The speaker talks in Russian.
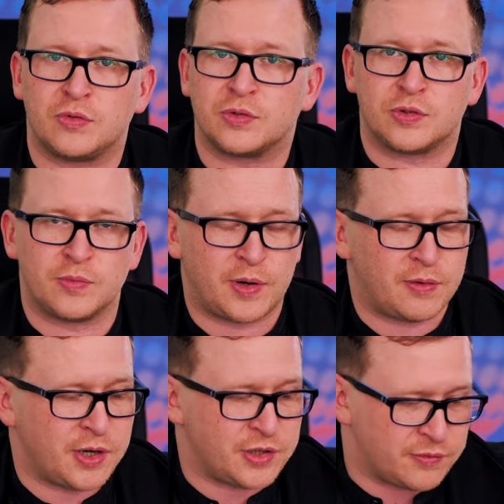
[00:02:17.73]
конкурсный
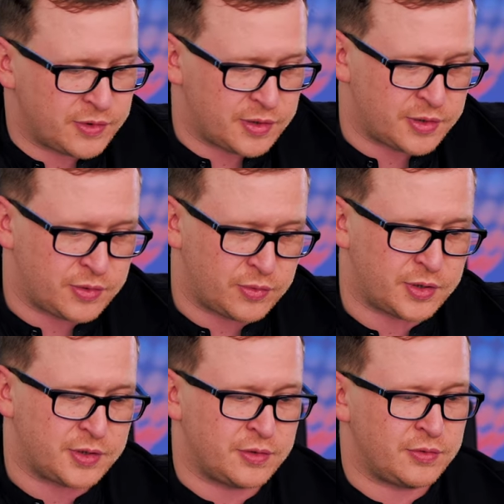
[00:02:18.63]
управляющий в этой ситуации.